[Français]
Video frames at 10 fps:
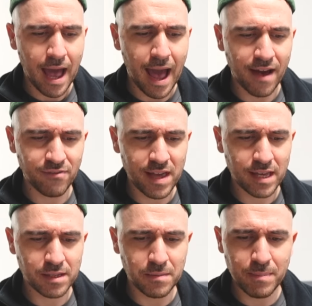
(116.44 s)

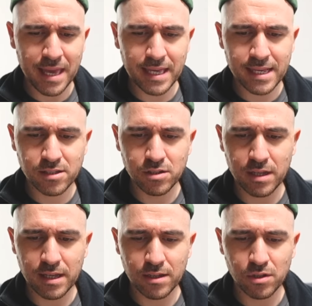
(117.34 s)
avec mes hits
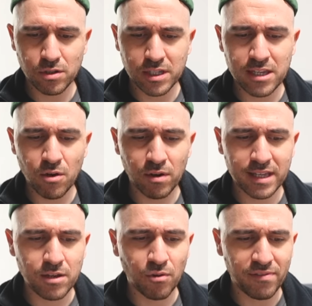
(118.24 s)
qui ont,
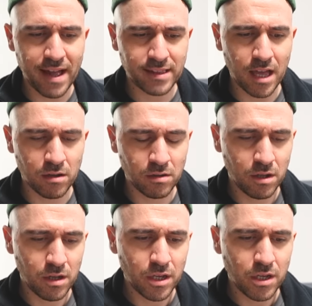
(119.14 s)
qui ont 20 ans.
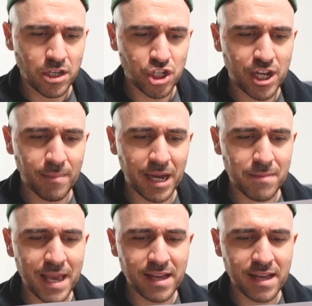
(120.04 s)
J'aimerais bien